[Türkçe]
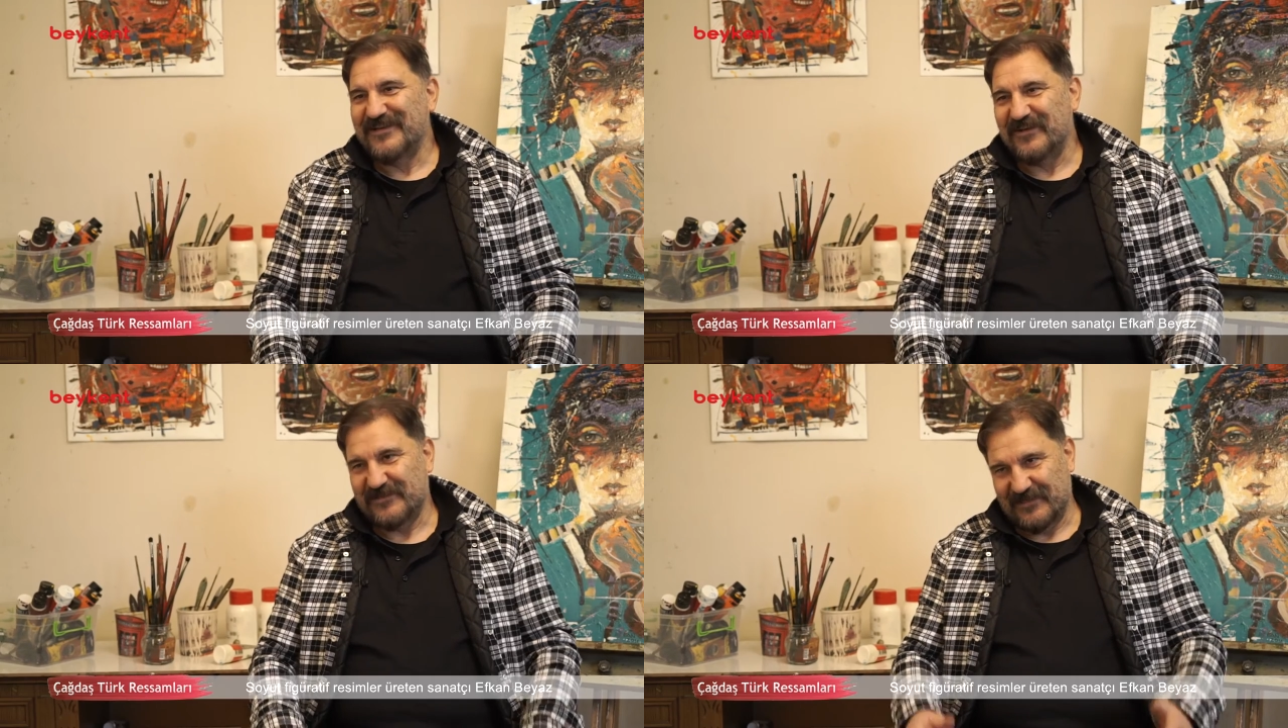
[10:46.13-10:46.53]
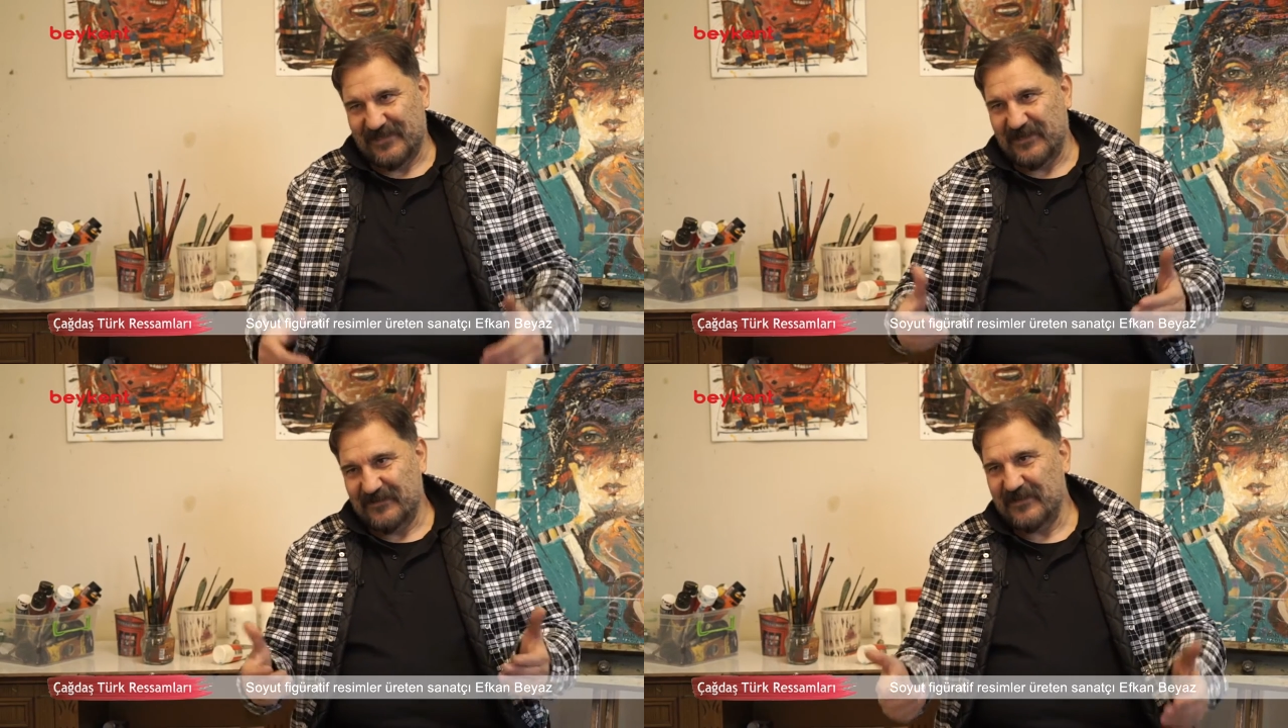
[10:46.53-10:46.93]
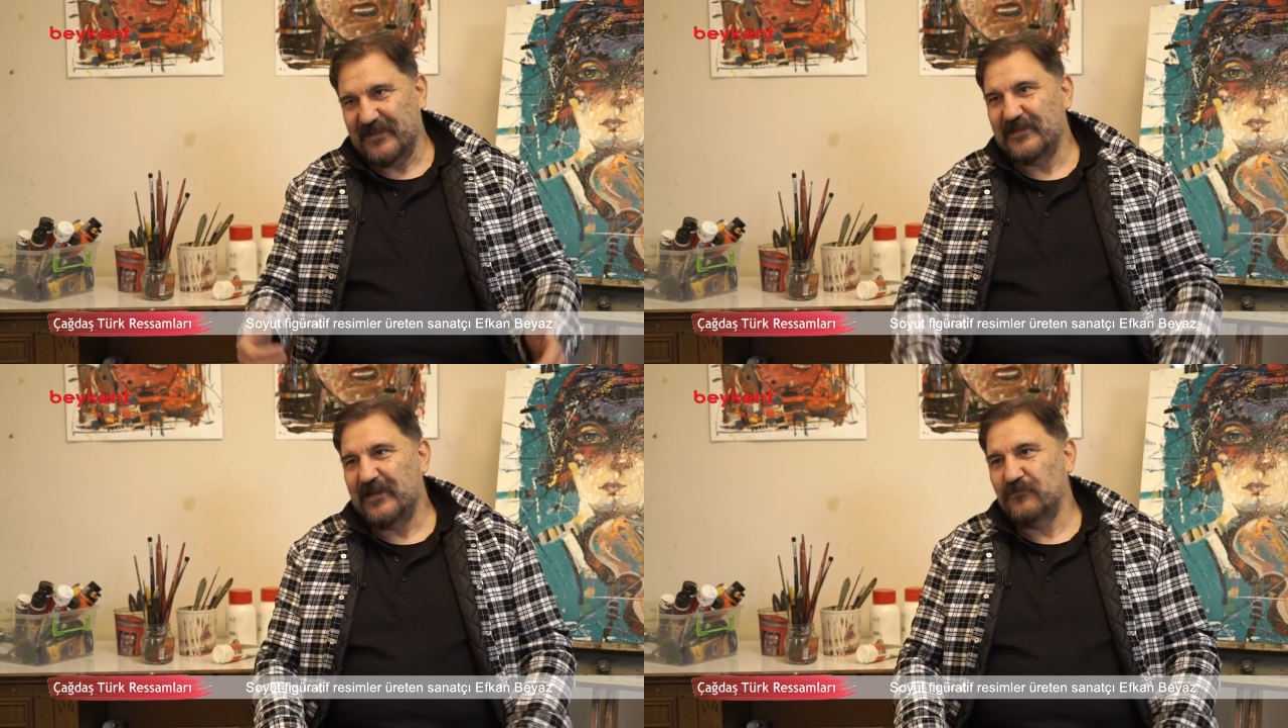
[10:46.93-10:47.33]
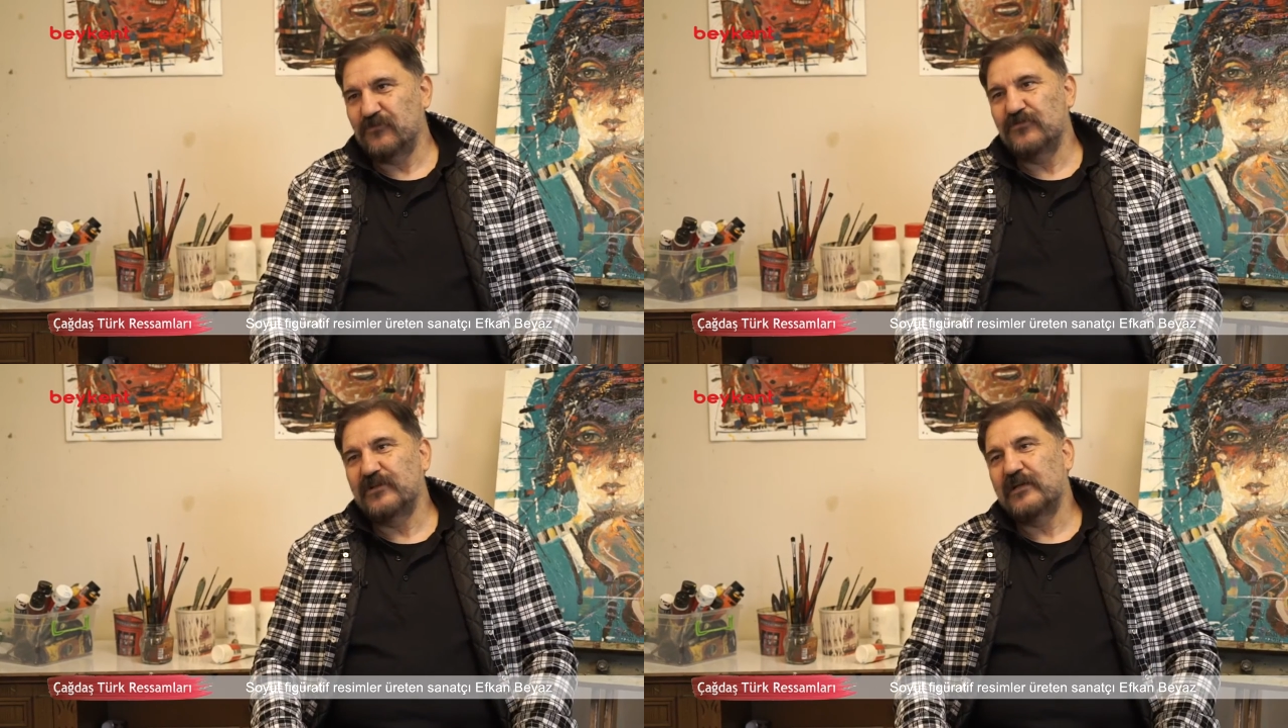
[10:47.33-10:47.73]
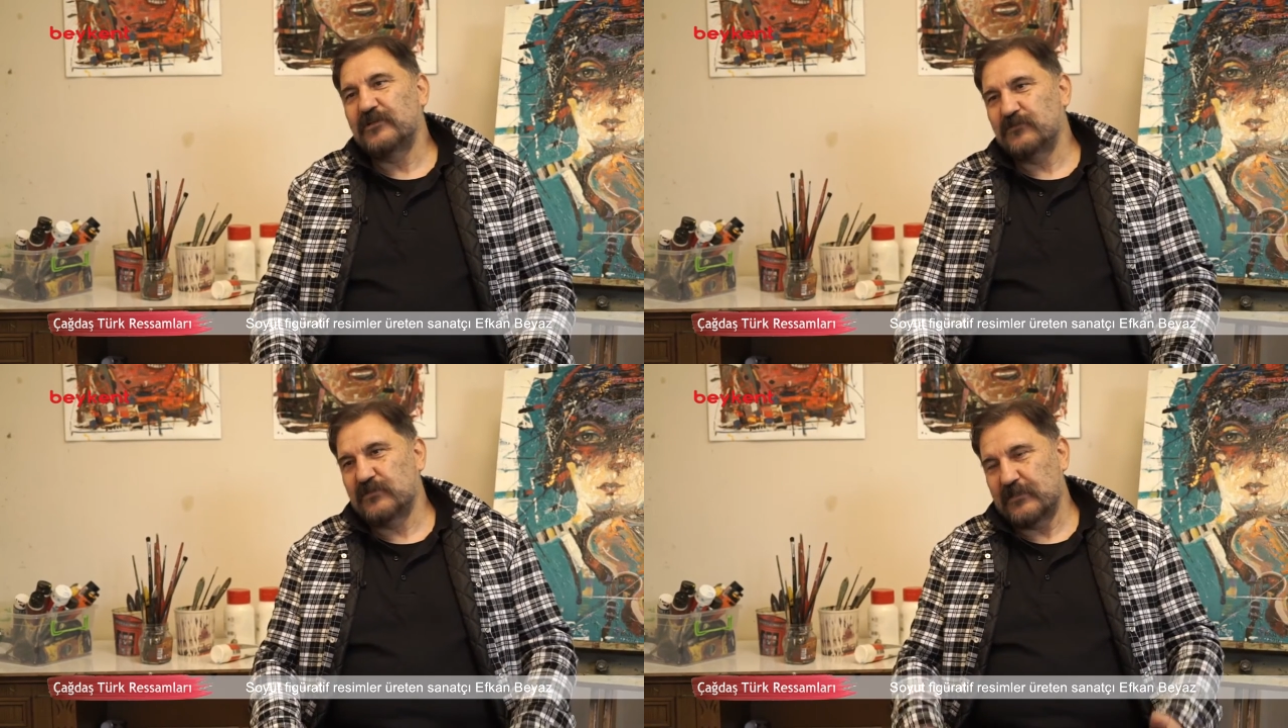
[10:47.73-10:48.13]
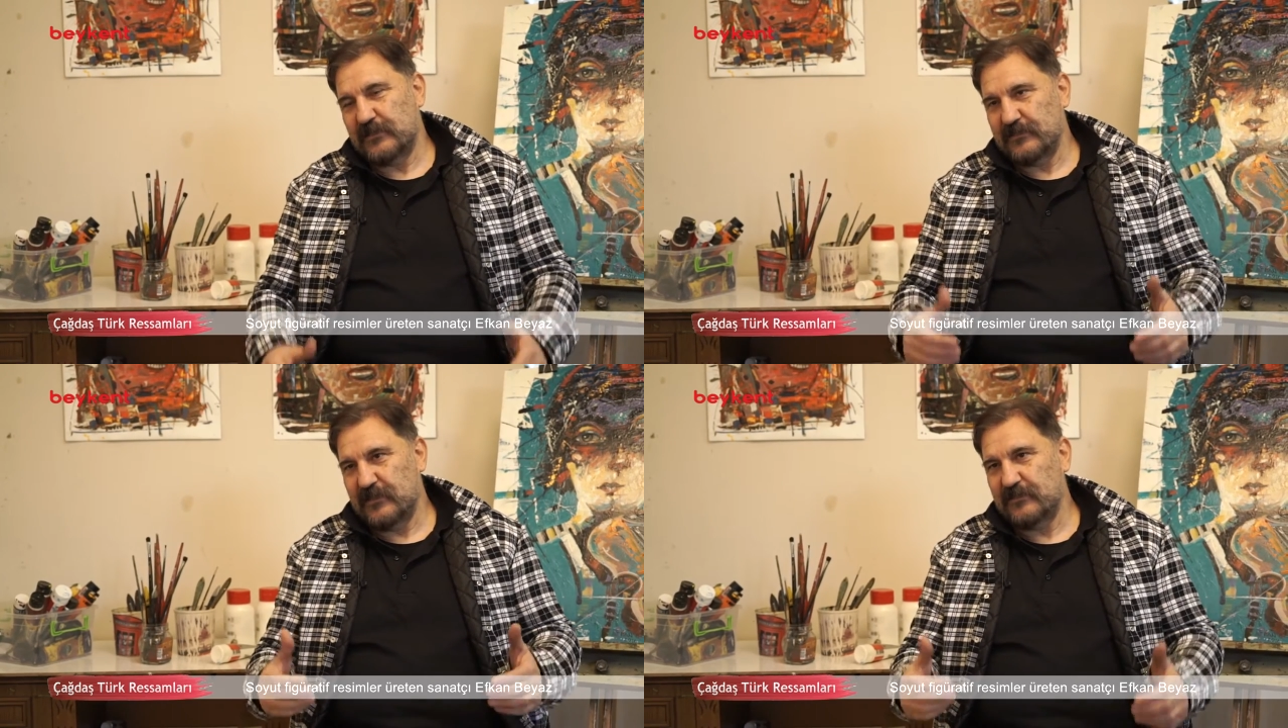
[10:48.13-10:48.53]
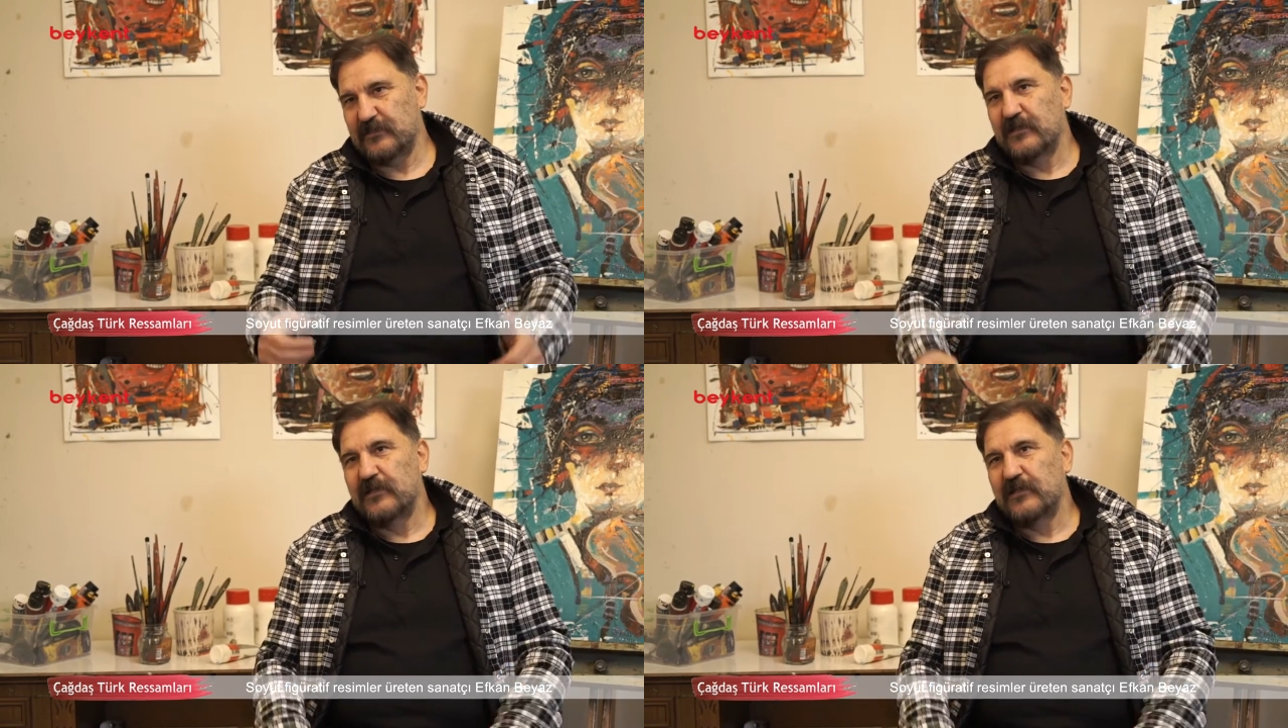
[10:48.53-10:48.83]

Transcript: aslında TRT Genel Müdür Yardımcına kadar